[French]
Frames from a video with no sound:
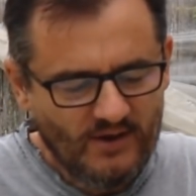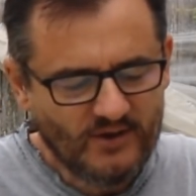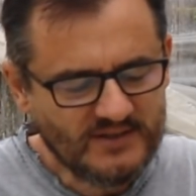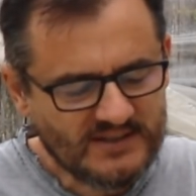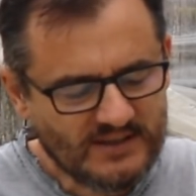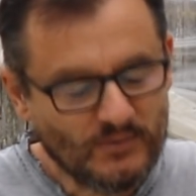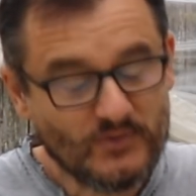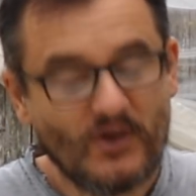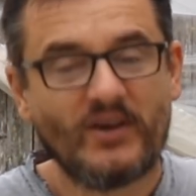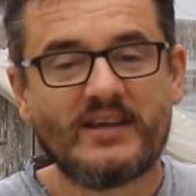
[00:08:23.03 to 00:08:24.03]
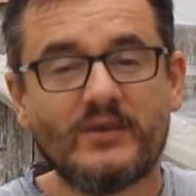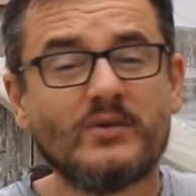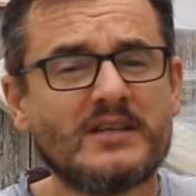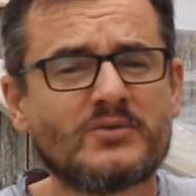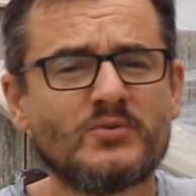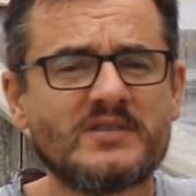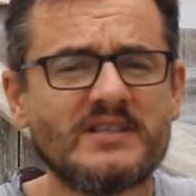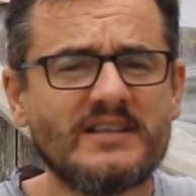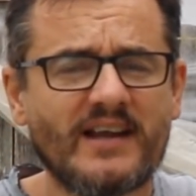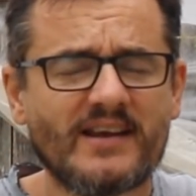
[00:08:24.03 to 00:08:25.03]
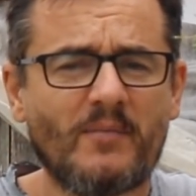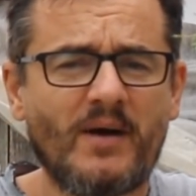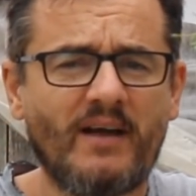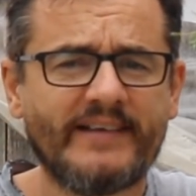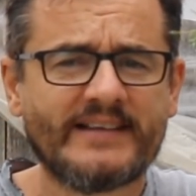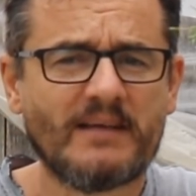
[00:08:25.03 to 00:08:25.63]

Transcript: un, distributeur qui a eu des soucis dernièrement avec